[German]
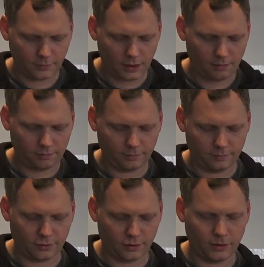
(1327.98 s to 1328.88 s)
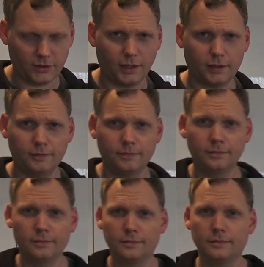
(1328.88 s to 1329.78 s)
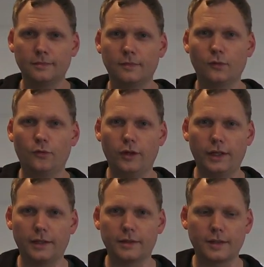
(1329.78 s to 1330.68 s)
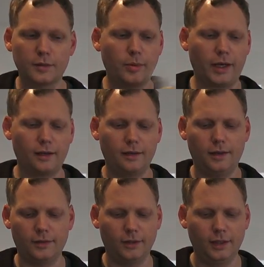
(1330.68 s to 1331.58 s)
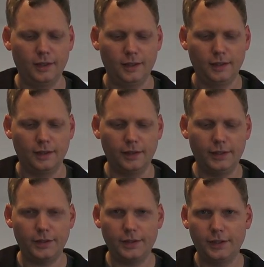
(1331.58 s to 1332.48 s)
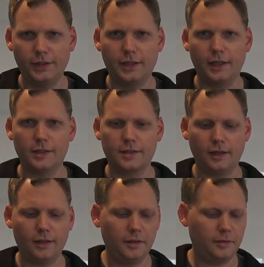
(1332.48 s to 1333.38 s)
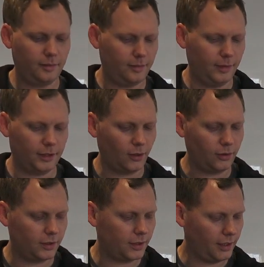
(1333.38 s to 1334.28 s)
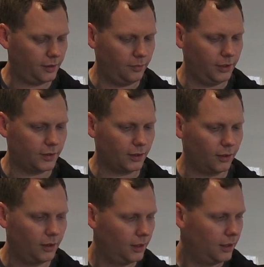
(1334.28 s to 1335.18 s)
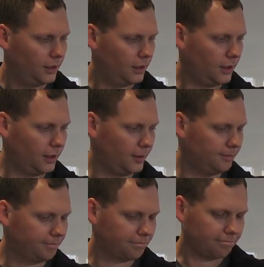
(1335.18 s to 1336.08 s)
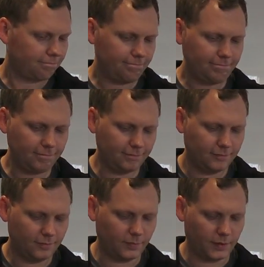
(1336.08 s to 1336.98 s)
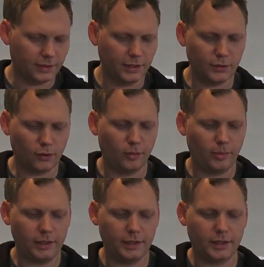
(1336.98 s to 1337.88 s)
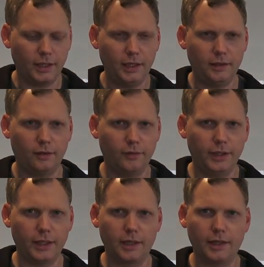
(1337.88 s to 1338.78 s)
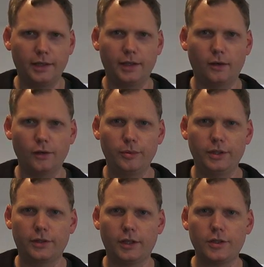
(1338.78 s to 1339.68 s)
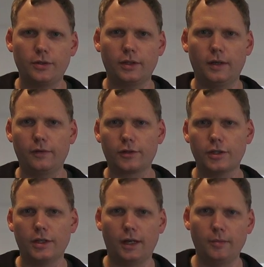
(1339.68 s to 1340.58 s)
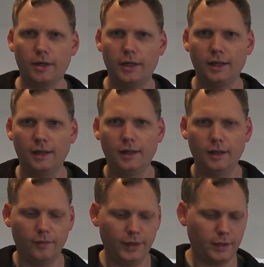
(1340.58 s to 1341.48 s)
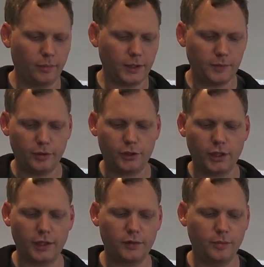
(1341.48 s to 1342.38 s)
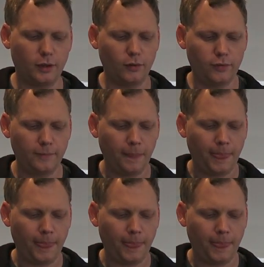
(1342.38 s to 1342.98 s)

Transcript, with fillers: Ja, und was soll man sagen? Fertig ist das Bag. Also richtig, richtig geile Sache. Mir taugt das echt wie die Sau. Ähm, das sind so kompakte Teile, auch wenn ich angehe, die haue ich mir in die Tasche oder einfach schnell in den Eimer rein. Wenn ich am Platz bin, schneide ich es mir auf.